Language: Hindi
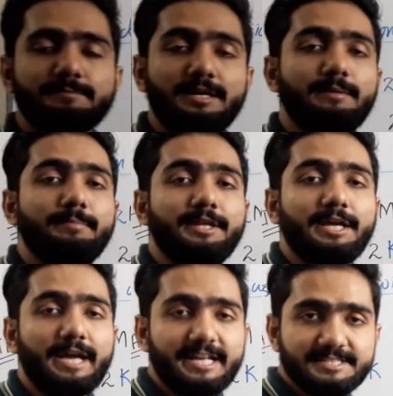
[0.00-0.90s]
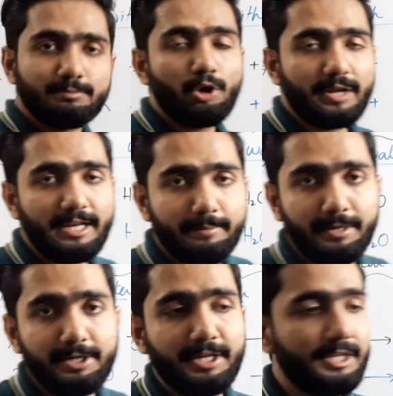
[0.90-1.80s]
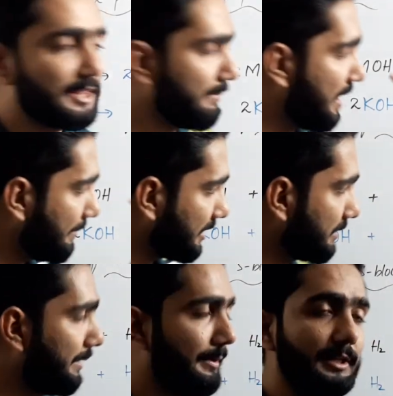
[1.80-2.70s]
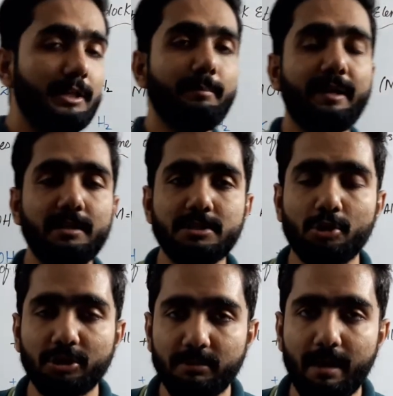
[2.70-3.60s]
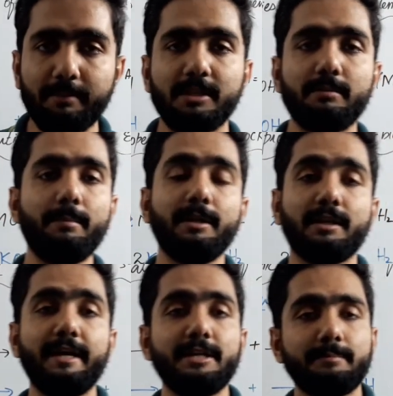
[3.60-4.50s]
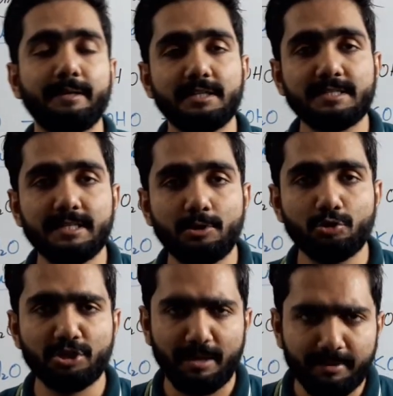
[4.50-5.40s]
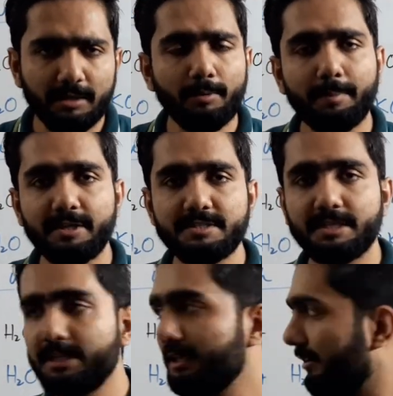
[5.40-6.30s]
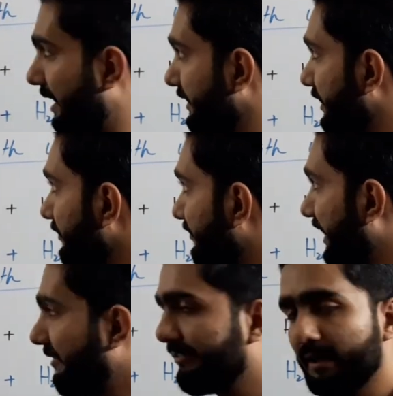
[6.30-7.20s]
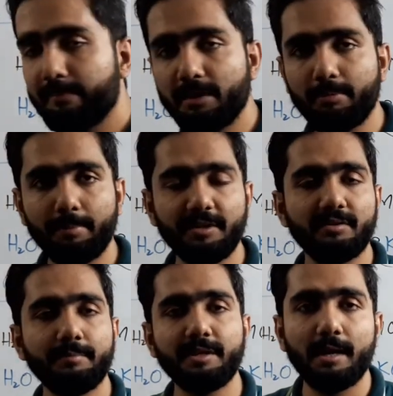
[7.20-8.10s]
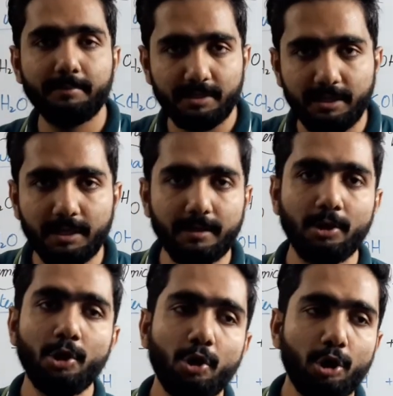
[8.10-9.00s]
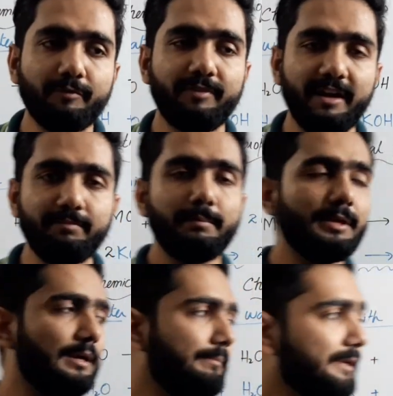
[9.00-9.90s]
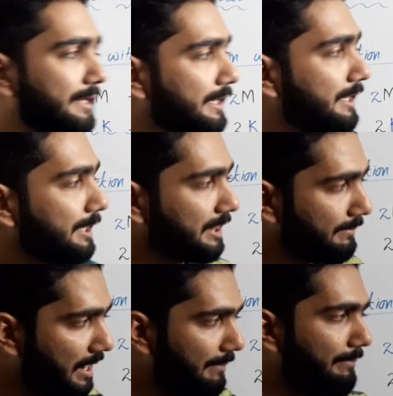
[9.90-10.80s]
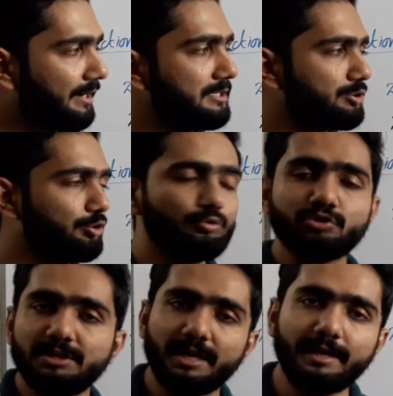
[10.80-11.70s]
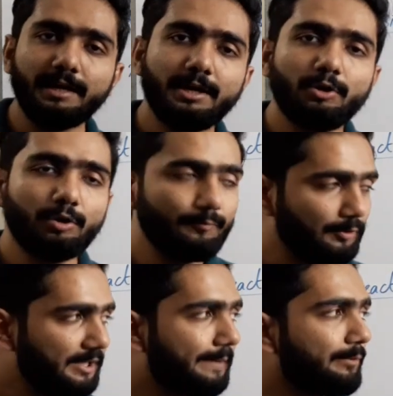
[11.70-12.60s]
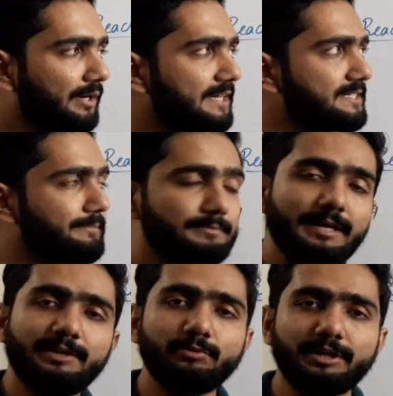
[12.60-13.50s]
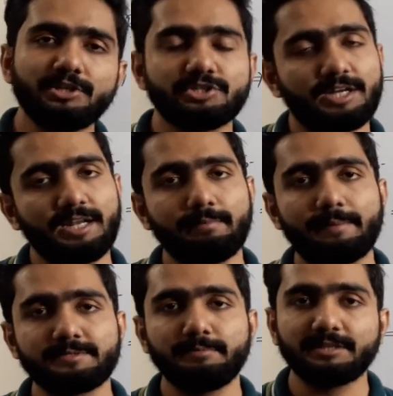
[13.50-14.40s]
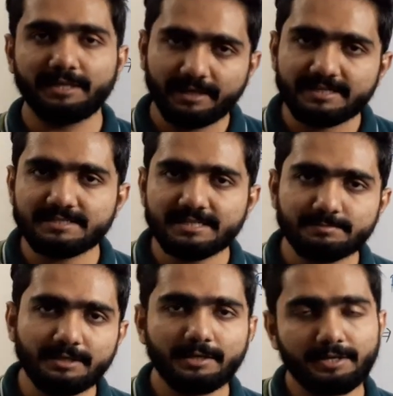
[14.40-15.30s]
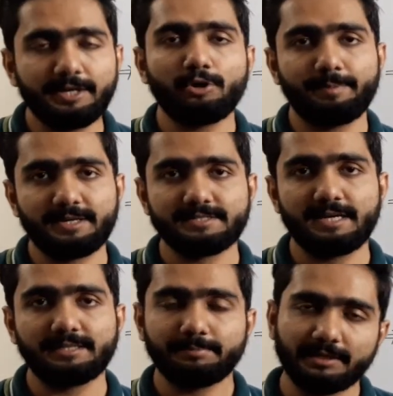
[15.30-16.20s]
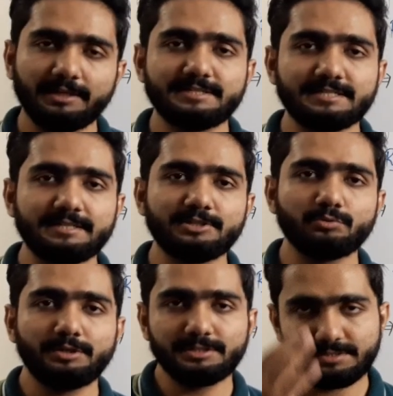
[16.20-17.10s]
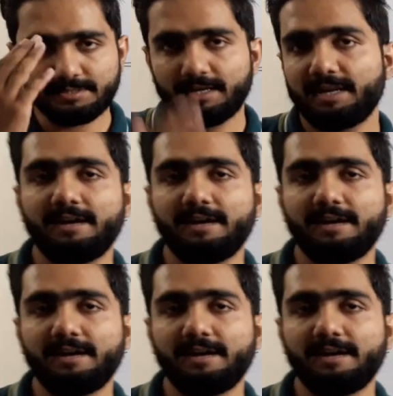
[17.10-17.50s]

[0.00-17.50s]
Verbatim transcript: में हमने एस ब्लॉक एलिमेंट यानी तमाम के तमाम अल्कली मेटल्स और तमाम के तमाम अल्कलाइन एंड मेटल्स की कुछ केमिकल प्रॉपर्टीज़ें की आई थिंक फाइव केमिकल प्रॉपर्टीज़ हमने यहाँ पर की हैं और फाइव में भी हमने तमाम मेटल्स को यूज़ किया है होपफुली आपको क्लास समझ में आई होगी इन अब आपसे मिलते हैं नेक्स्ट क्लास में नए टॉपिक के साथ तब तक लिए इजाज़त है स्टूडेंट्स अल्लाह